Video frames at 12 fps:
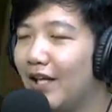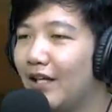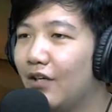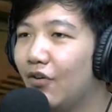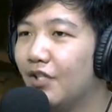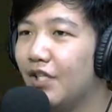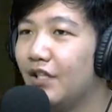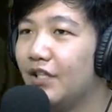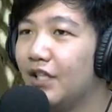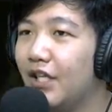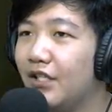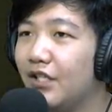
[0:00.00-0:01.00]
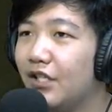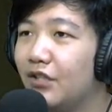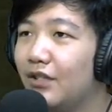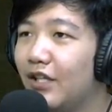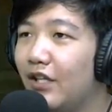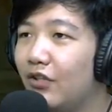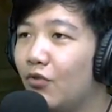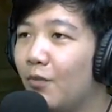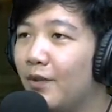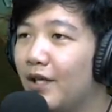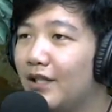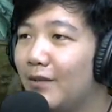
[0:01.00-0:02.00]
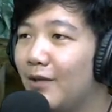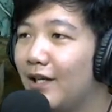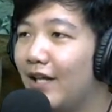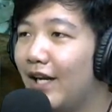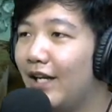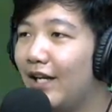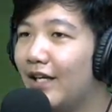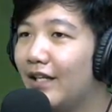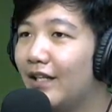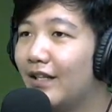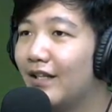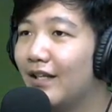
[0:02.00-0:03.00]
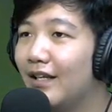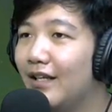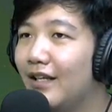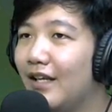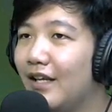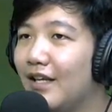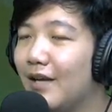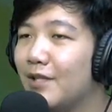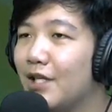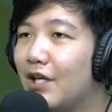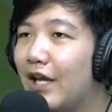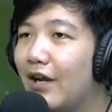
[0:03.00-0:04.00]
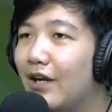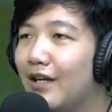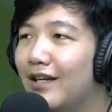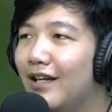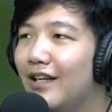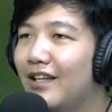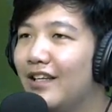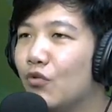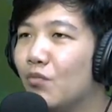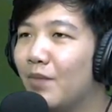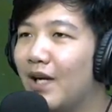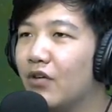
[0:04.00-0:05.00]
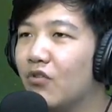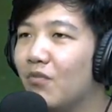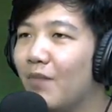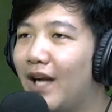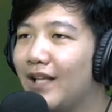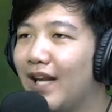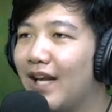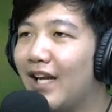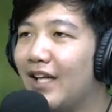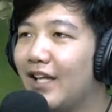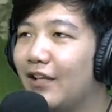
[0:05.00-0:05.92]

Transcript: Kalau tadi kita naik ke sini tuh, tadi tuh gue pikir kita bakal naikin ini apa sih kayak gumpalan-gumpalan tanah ini yang